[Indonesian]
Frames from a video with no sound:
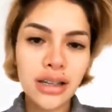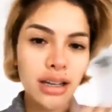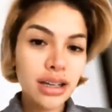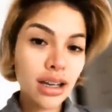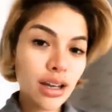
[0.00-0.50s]

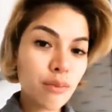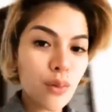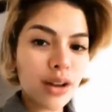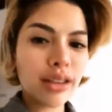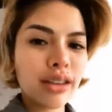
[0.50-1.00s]
jadi
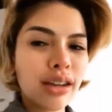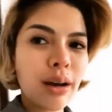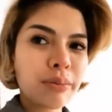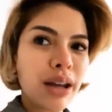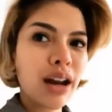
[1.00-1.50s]
buat
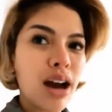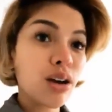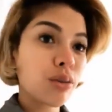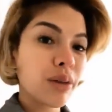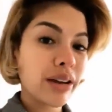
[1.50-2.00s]
yang
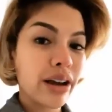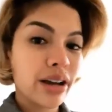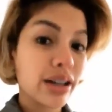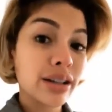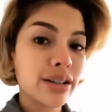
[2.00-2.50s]
bilang rumahnya
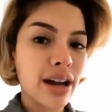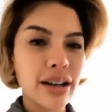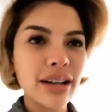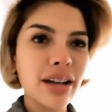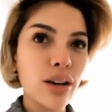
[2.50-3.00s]
nggak jadi
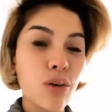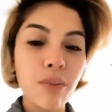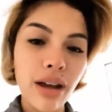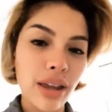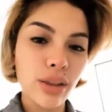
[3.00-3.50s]
jadi
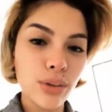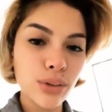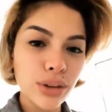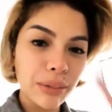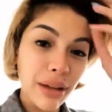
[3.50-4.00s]
rumah itu
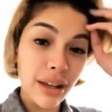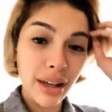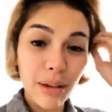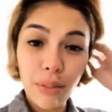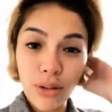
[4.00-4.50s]

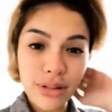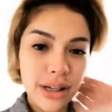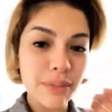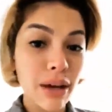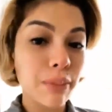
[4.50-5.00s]
dibikin
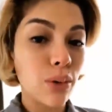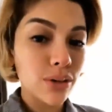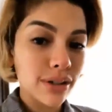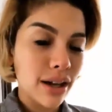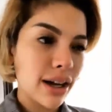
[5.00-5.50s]
proses by
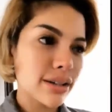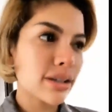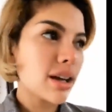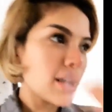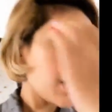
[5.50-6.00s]

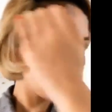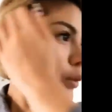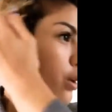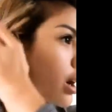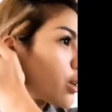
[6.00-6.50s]
proses
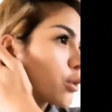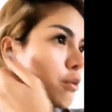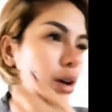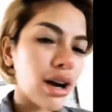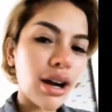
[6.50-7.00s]
bukan
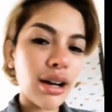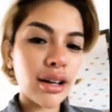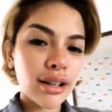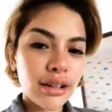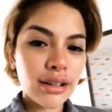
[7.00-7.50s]
rumah
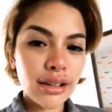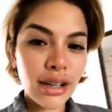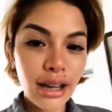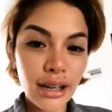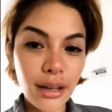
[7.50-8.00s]

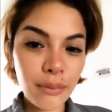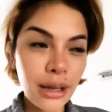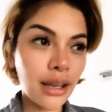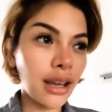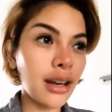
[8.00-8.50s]
yang
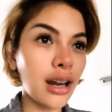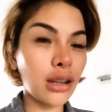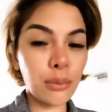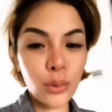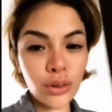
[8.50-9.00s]
dibikin dari
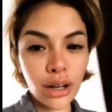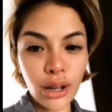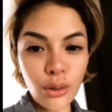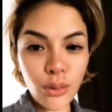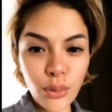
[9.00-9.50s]
tepung
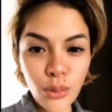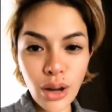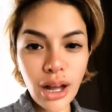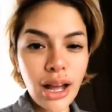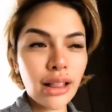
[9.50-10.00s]

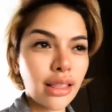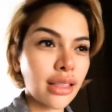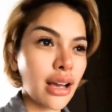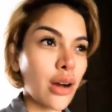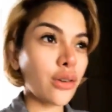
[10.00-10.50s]
terigu
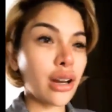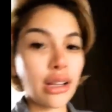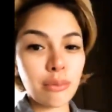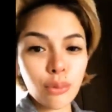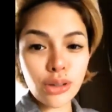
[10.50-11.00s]
atau dari
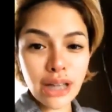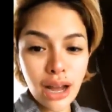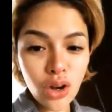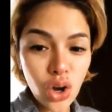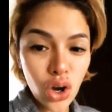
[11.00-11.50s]
tepung
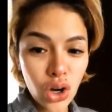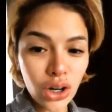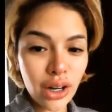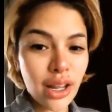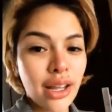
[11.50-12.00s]
sagon
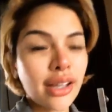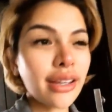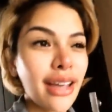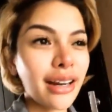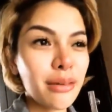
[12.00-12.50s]

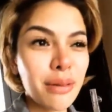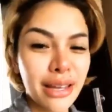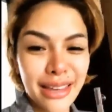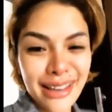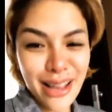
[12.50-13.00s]
yang
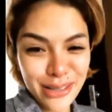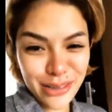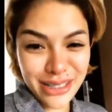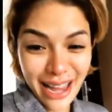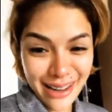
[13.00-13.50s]
dibikin
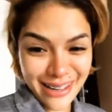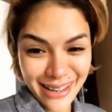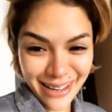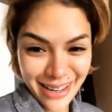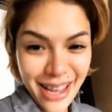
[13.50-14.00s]
langsung
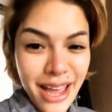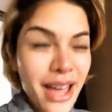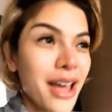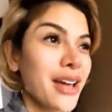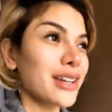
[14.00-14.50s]
jadi
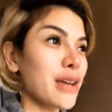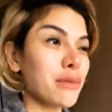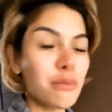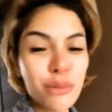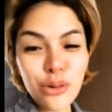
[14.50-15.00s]

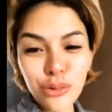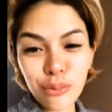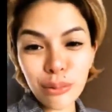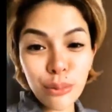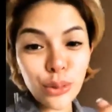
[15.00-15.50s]
dan
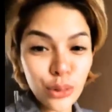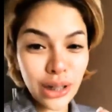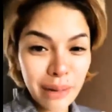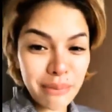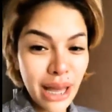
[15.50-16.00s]

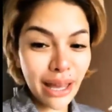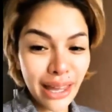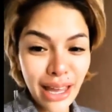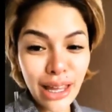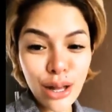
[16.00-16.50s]
membutuhkan
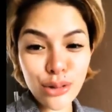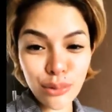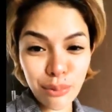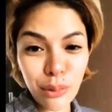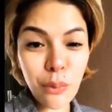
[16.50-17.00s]
biaya yang
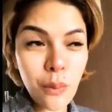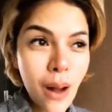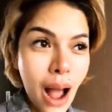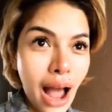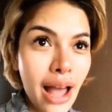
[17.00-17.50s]
super
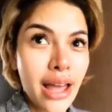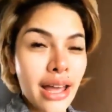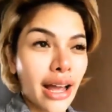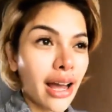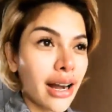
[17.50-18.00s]
wah
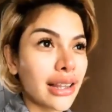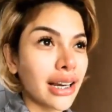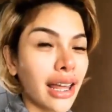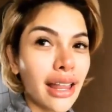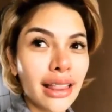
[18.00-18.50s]
karena
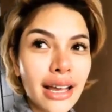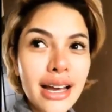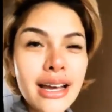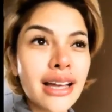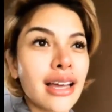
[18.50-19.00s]

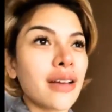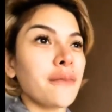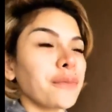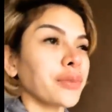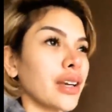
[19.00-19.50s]
ternyata
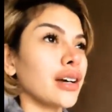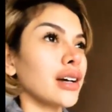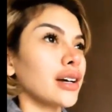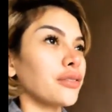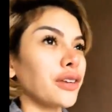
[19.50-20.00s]

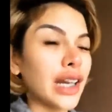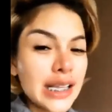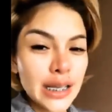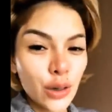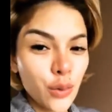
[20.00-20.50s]
Eh,
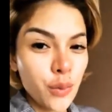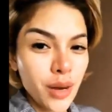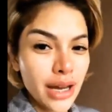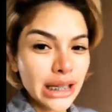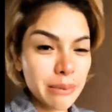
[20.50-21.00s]
finishing
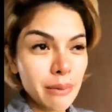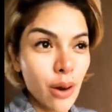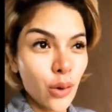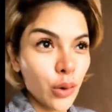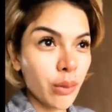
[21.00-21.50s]
rumah sama
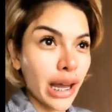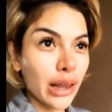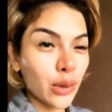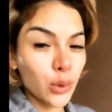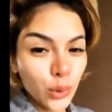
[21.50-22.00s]
bangun rumah
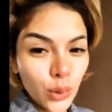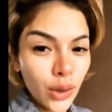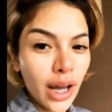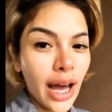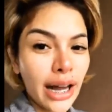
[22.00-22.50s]
itu
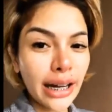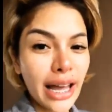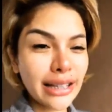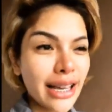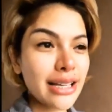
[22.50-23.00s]

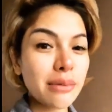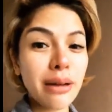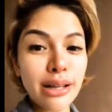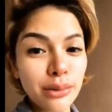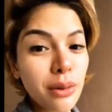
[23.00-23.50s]
harganya
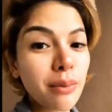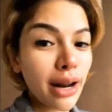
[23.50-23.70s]
11-12